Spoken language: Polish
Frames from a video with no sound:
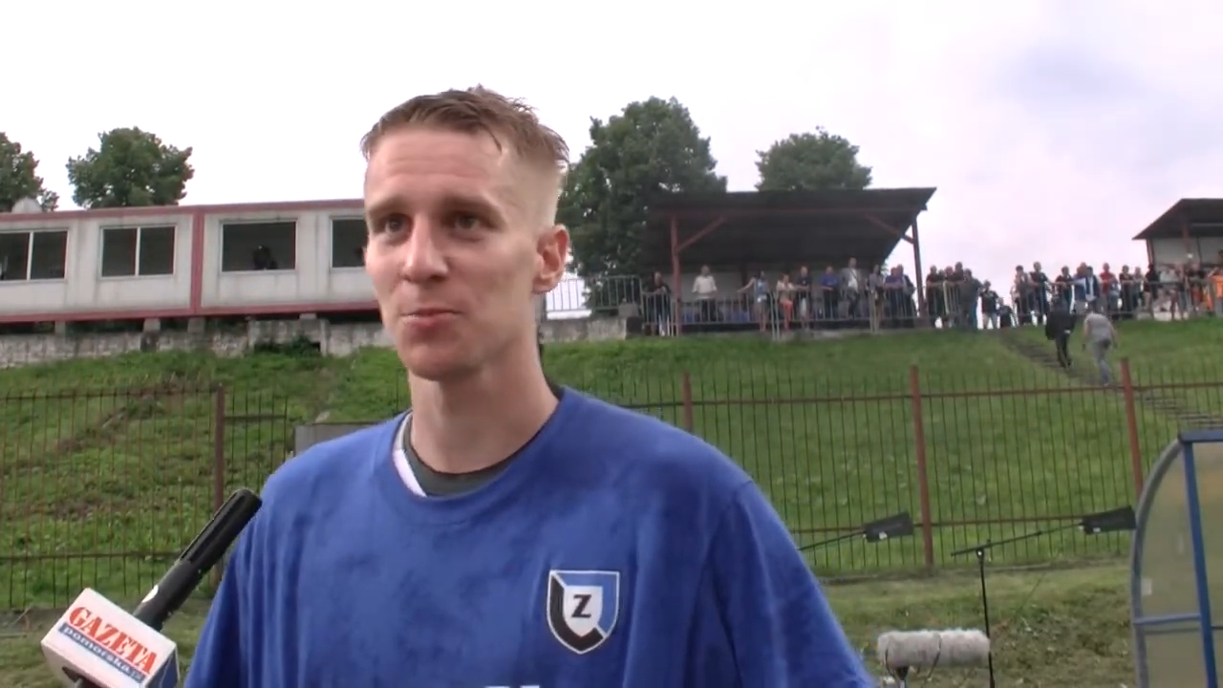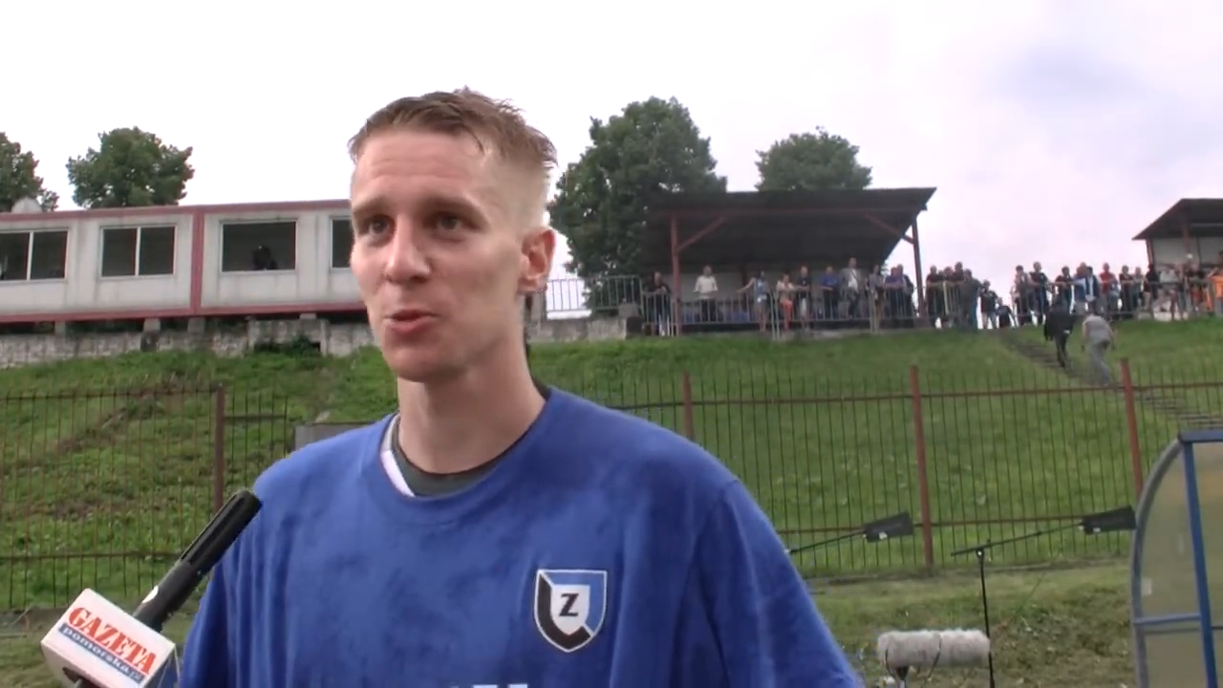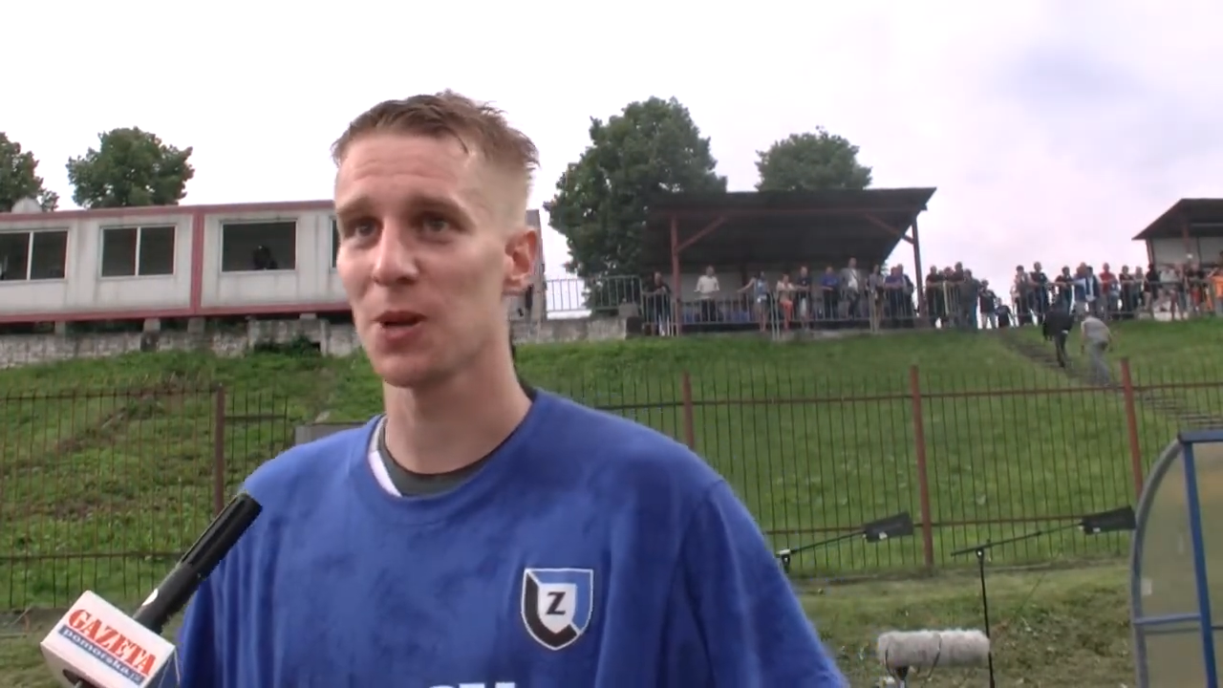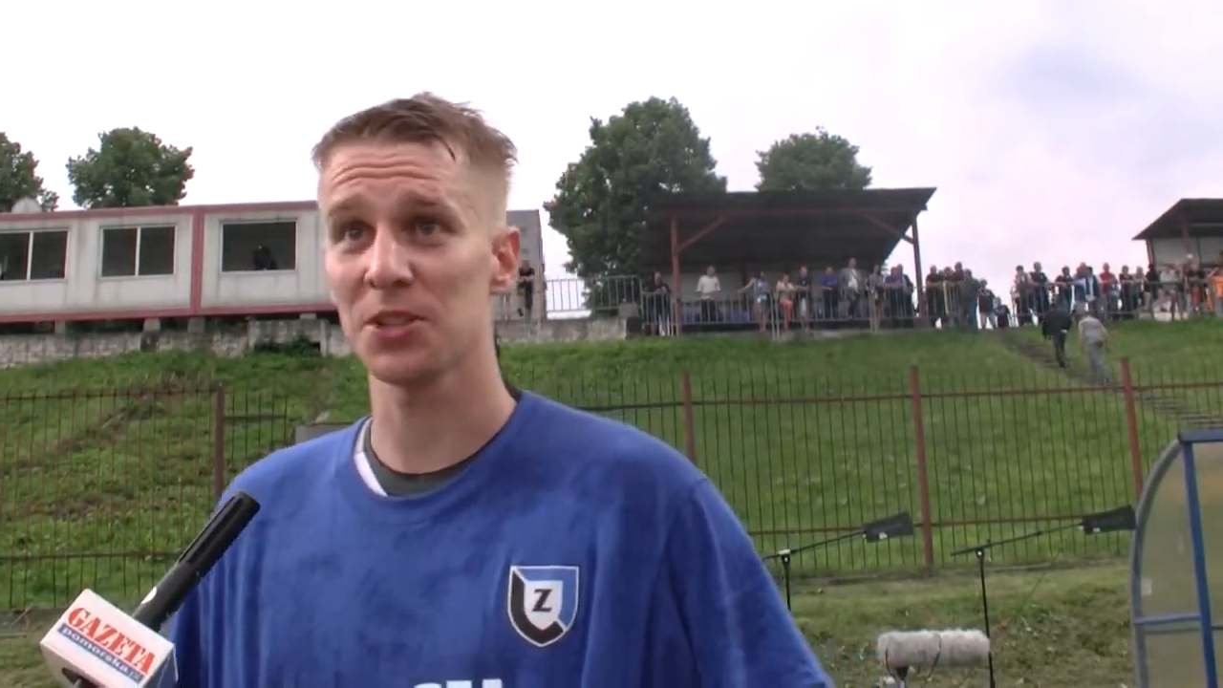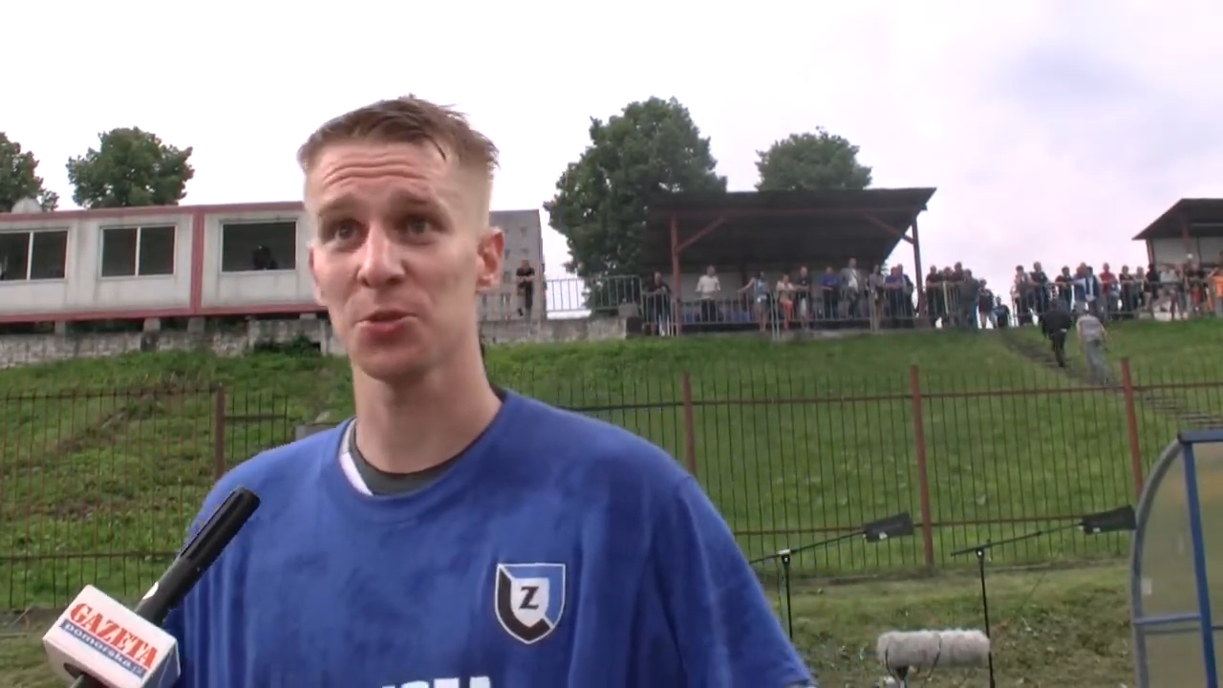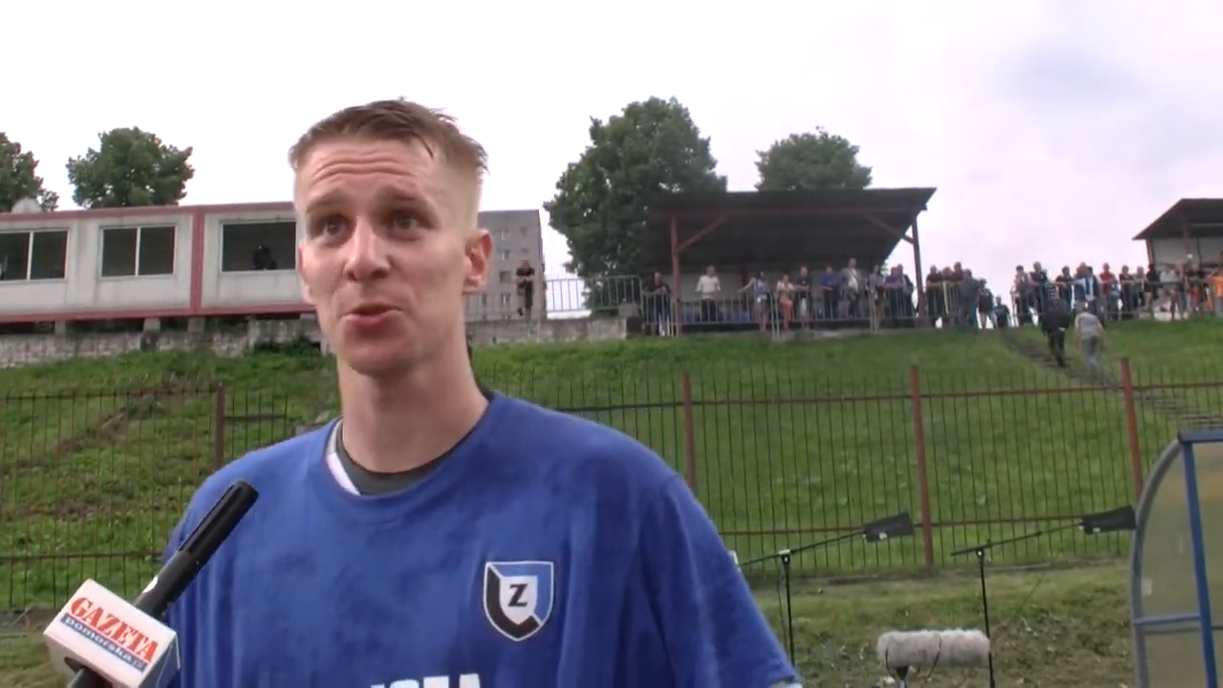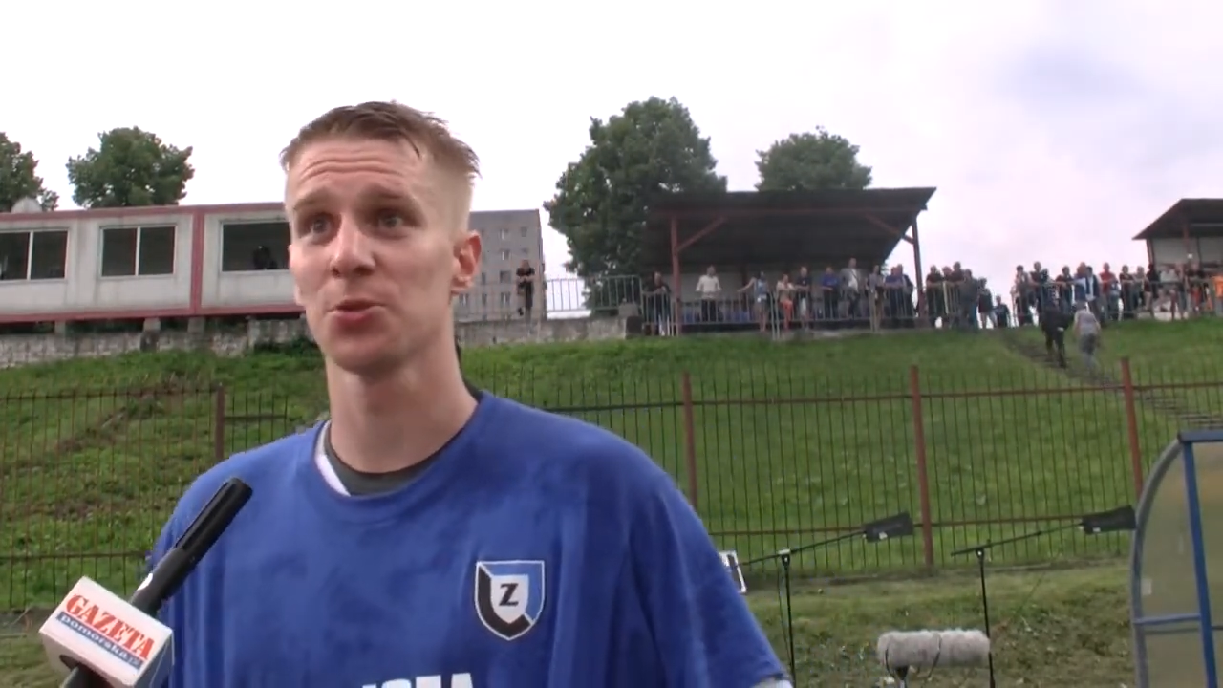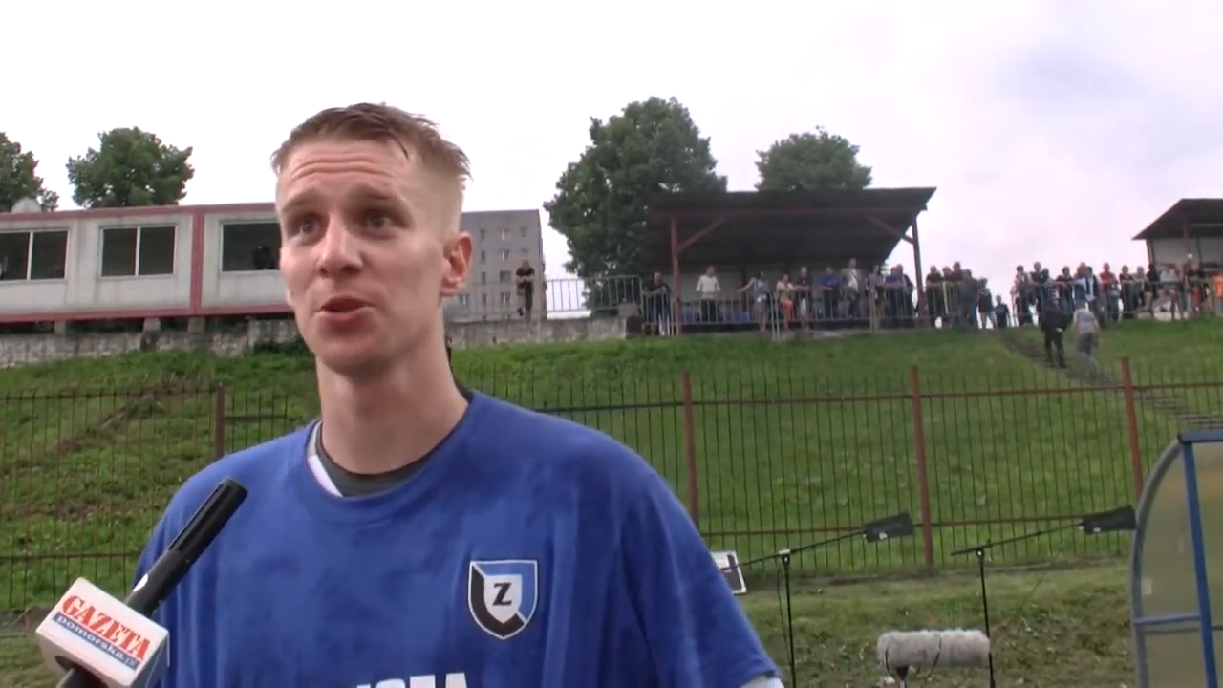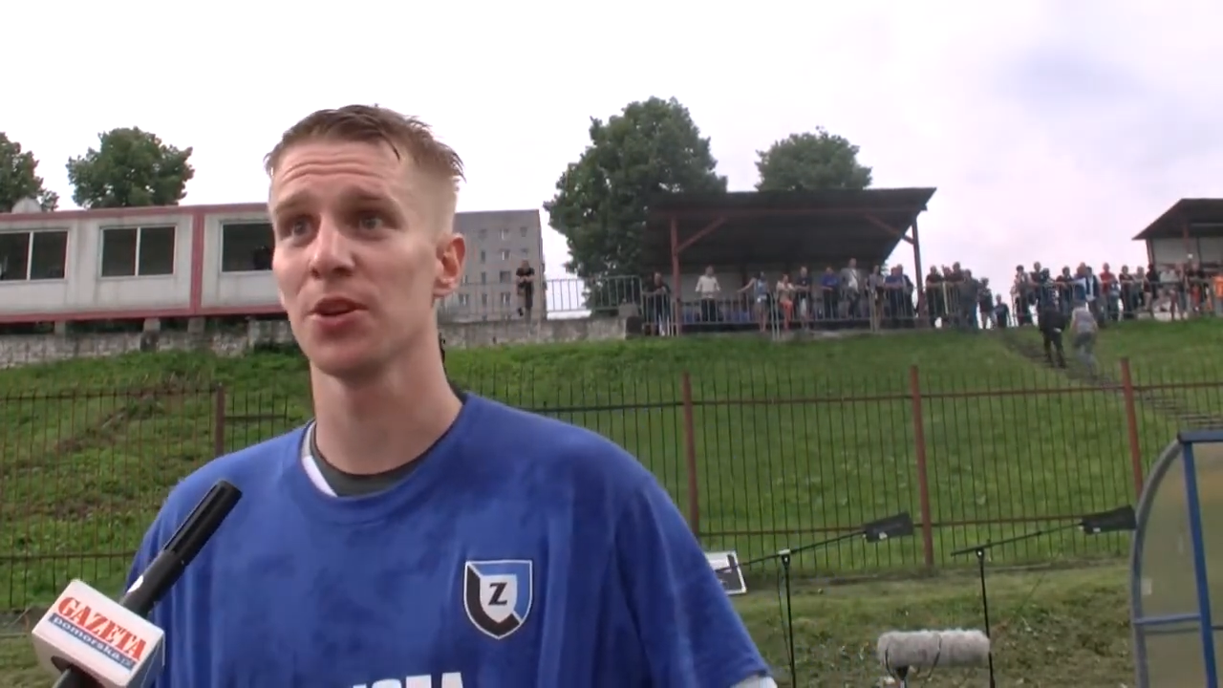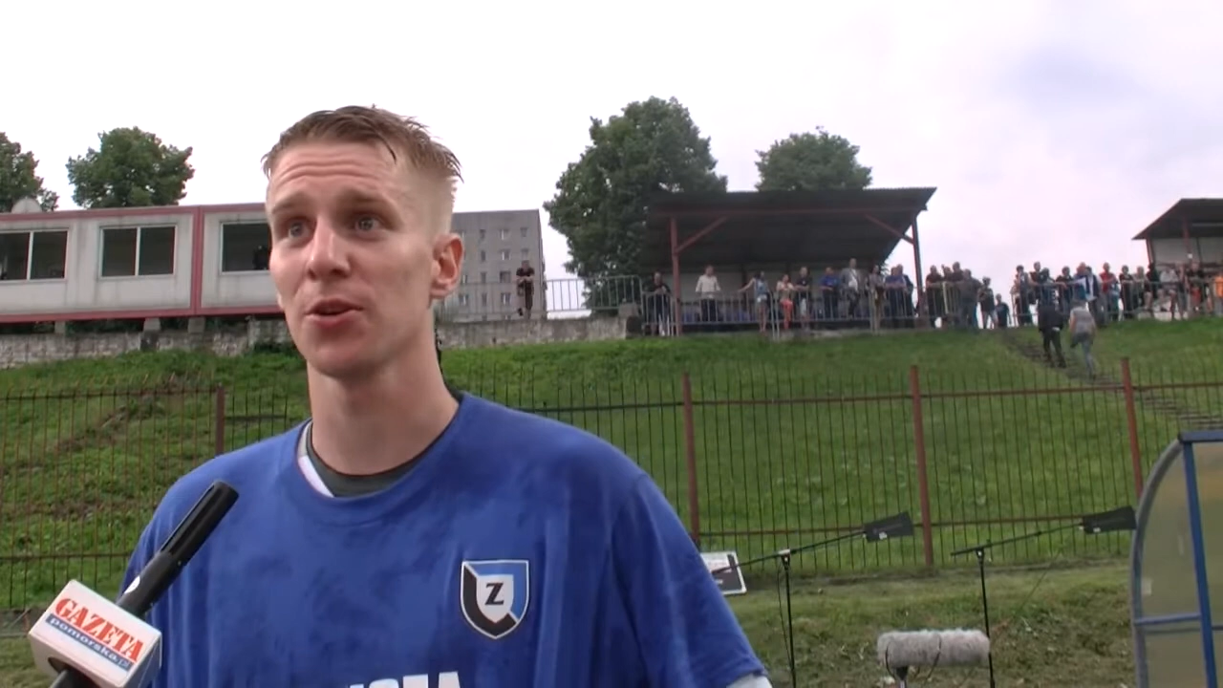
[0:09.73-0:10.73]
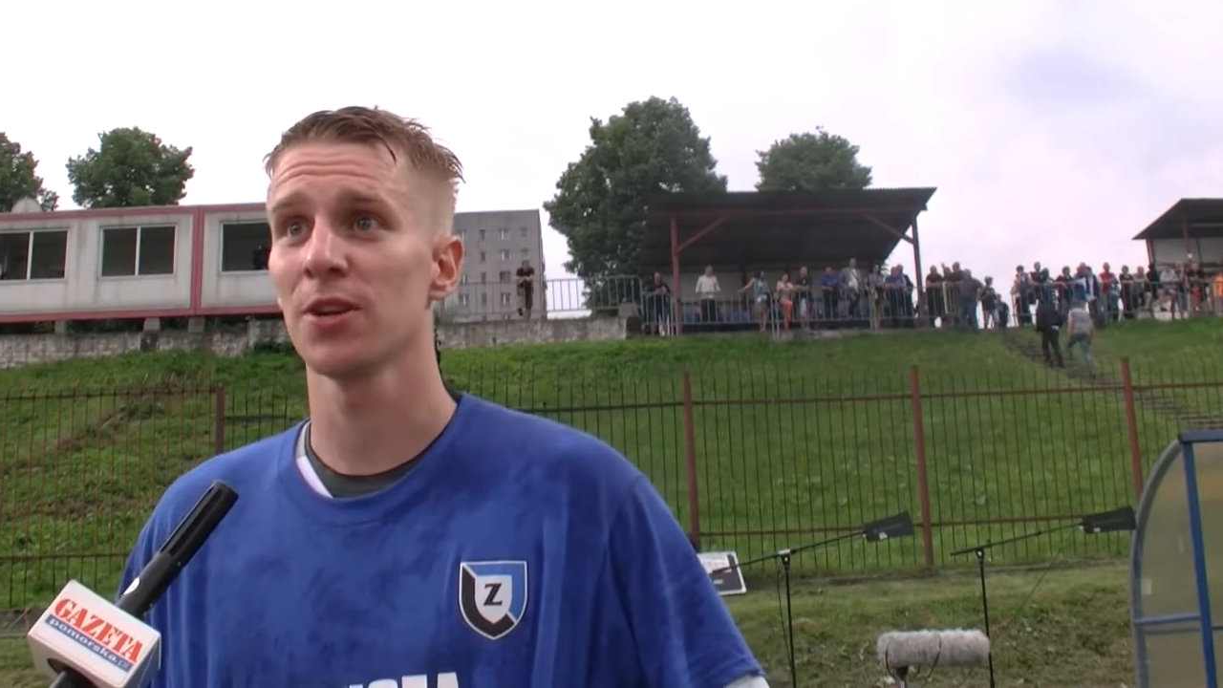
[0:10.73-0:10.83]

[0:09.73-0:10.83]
był bardzo trudny.